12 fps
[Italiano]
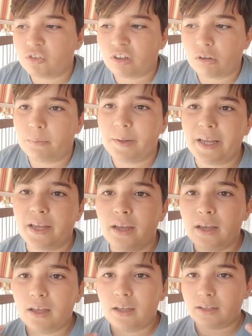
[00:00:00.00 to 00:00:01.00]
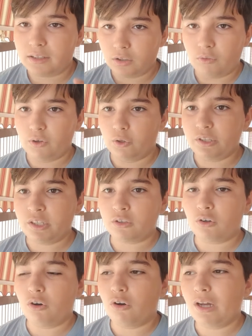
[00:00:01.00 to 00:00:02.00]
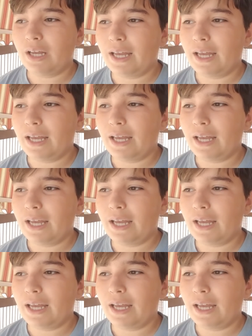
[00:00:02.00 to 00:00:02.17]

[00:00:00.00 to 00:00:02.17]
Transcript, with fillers: Secondo me io ve lo dico,